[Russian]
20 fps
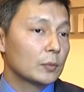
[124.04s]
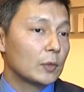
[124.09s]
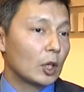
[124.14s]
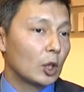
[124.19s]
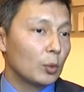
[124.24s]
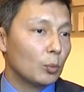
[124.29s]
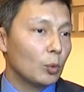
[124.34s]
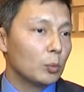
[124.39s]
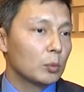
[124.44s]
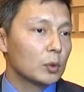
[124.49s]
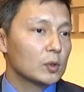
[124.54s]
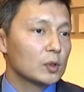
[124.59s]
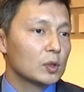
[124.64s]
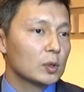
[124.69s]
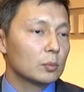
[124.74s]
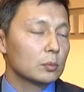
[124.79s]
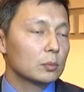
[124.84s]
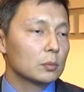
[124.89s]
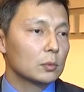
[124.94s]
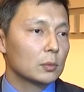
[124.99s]
таким
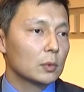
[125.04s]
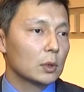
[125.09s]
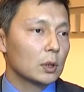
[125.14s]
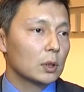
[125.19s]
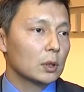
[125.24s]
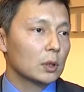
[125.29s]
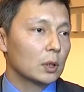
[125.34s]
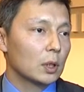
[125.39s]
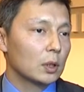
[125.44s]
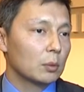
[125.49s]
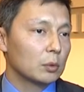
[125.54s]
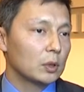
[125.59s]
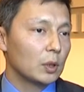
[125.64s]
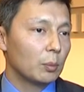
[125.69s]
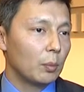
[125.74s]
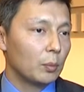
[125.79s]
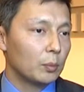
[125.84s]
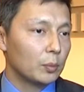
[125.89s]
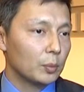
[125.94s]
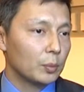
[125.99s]
образом а, как
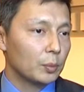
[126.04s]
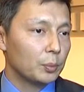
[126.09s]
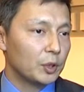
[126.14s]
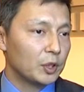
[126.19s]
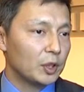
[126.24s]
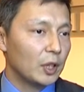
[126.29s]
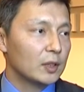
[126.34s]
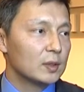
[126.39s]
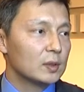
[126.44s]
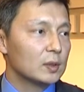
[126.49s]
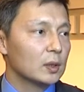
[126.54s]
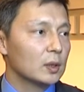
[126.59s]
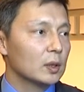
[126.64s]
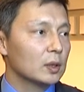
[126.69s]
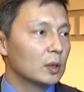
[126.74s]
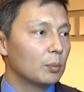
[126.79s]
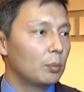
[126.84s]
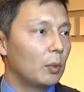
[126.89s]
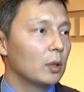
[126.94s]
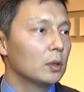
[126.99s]
бы, придать
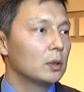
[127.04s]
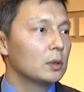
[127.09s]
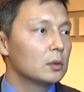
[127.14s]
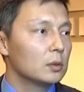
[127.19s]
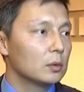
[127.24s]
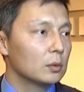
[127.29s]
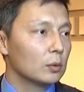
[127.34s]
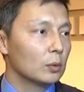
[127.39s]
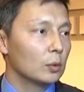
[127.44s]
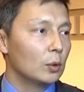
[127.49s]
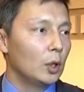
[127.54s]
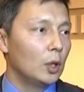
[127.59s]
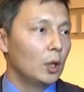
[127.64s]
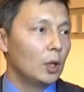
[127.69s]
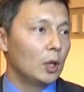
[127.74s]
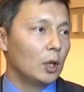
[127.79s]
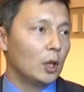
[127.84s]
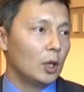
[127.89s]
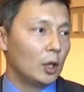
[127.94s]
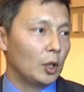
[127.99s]
дополнительную
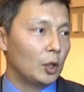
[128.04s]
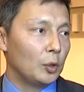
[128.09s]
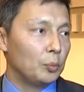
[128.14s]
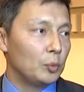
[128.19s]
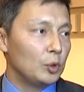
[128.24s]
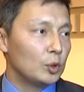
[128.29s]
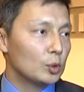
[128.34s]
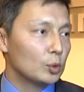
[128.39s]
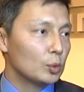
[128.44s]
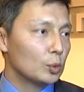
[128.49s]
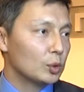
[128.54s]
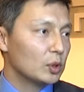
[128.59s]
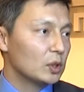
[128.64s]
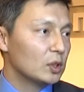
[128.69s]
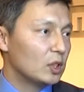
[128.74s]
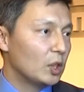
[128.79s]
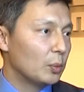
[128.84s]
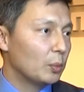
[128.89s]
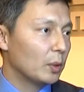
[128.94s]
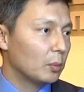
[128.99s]
а, миссию
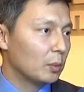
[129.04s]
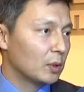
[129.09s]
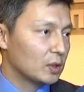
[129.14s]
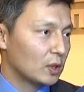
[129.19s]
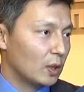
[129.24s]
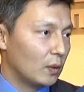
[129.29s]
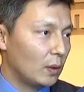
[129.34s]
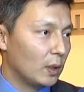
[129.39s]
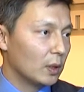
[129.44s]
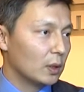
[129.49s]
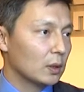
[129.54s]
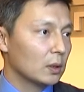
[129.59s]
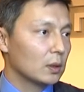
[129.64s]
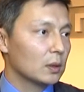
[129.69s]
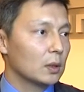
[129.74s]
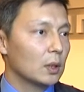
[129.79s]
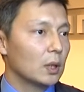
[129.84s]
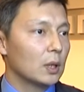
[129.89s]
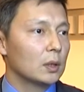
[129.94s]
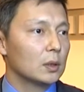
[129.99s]
системе образования.
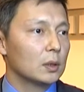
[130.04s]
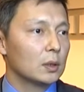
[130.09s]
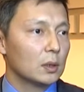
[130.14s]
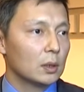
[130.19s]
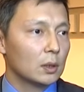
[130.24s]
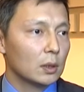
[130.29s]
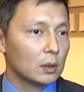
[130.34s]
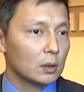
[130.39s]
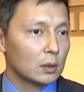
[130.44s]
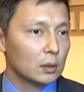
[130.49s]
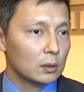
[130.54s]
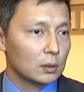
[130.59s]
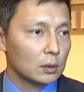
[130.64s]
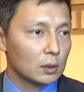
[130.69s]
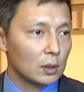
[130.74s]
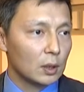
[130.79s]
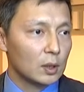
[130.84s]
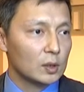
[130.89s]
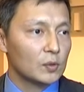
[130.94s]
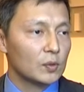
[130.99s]
Да, это
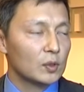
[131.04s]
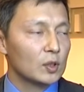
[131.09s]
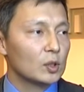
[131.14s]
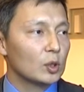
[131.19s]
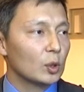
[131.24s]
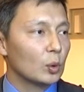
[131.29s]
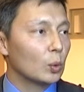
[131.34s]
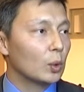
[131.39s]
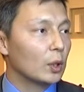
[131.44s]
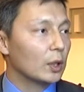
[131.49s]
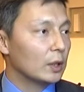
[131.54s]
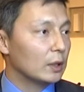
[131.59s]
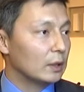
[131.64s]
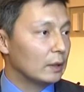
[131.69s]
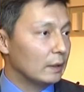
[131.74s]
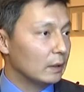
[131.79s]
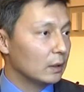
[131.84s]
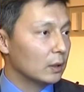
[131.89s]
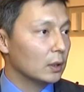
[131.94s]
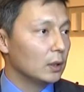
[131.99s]
развитие,
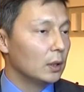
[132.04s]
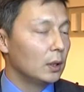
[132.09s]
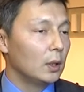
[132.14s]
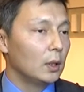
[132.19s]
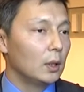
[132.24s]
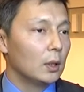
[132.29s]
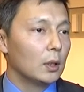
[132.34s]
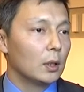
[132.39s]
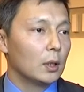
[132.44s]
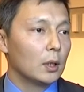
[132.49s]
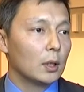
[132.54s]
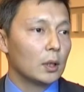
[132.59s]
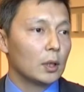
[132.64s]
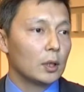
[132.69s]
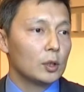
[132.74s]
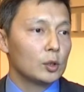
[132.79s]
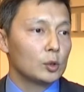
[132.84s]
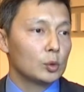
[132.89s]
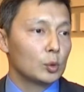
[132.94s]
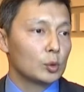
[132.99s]
укоренение
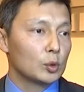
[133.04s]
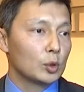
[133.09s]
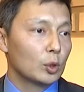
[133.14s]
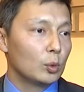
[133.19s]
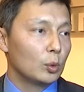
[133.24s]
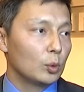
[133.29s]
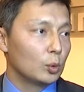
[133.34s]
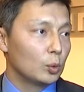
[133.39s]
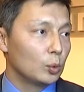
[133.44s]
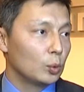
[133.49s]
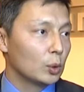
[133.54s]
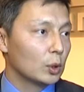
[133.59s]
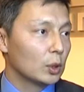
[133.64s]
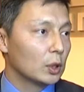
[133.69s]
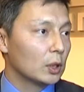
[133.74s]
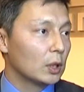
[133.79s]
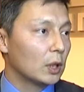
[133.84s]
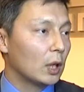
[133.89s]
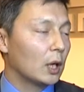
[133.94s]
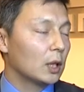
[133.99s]
эстонской
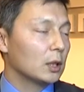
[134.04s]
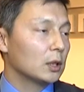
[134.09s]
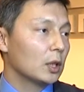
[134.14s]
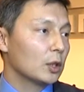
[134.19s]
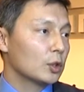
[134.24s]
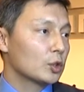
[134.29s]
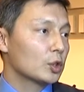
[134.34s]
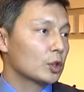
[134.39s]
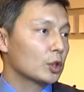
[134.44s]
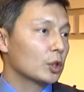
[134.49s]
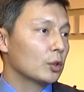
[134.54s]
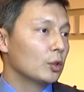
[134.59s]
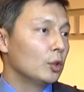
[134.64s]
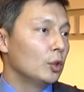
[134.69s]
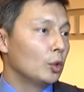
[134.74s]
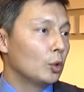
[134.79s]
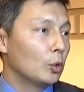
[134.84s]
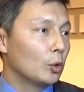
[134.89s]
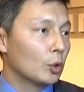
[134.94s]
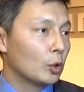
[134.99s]
культуры, а также
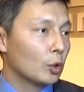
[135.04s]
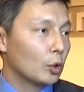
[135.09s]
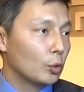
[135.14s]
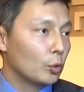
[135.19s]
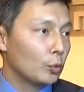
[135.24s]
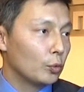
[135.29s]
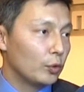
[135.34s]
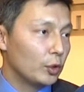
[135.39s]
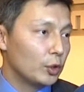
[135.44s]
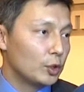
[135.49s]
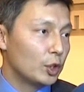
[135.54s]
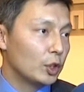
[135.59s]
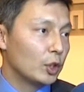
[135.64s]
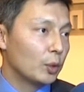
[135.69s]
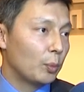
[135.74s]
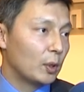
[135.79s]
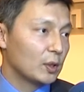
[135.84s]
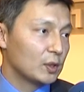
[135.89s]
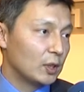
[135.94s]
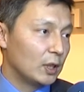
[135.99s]

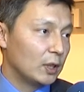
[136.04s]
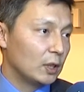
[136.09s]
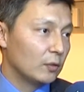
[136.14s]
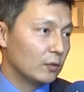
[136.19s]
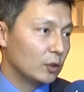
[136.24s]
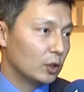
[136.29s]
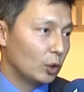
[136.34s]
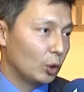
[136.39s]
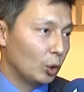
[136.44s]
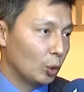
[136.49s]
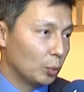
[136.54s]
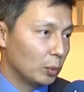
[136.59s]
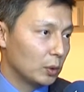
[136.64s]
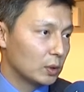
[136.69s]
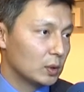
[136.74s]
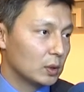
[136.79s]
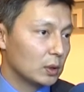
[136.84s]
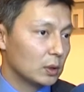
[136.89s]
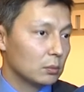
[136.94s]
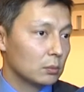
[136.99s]
увеличение познаний в этой
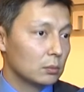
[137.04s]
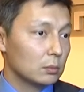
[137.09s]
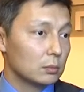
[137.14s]
области.